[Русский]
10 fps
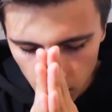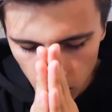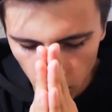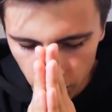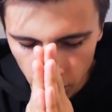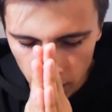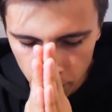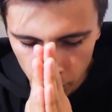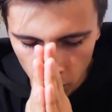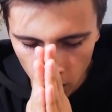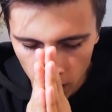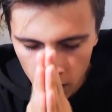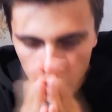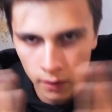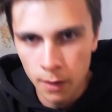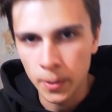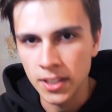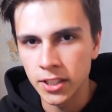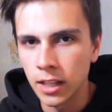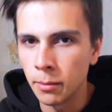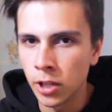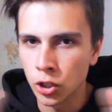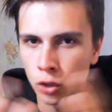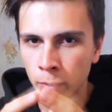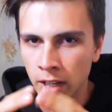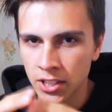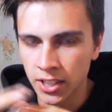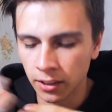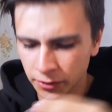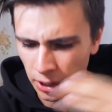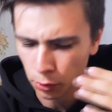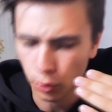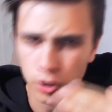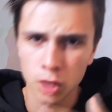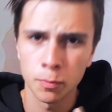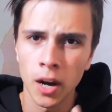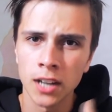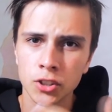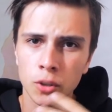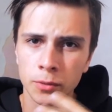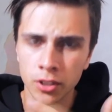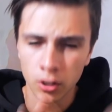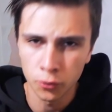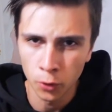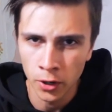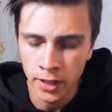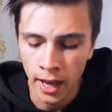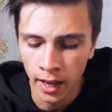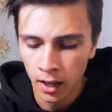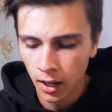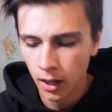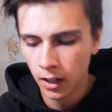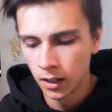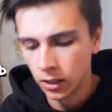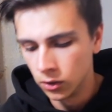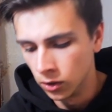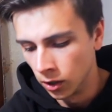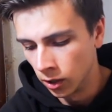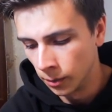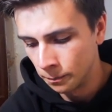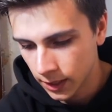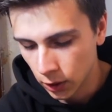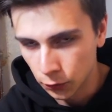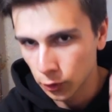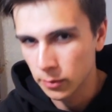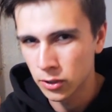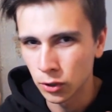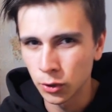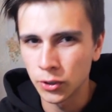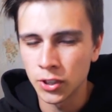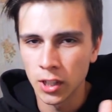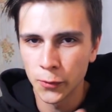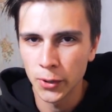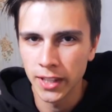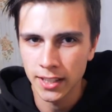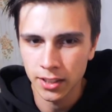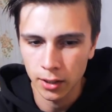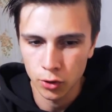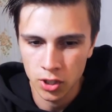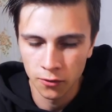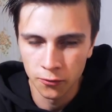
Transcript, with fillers: Окей, бро, вы просили меня, чтобы я сделал вторую часть по адском телефоне. Но дело в том, что тот телефон я сразу же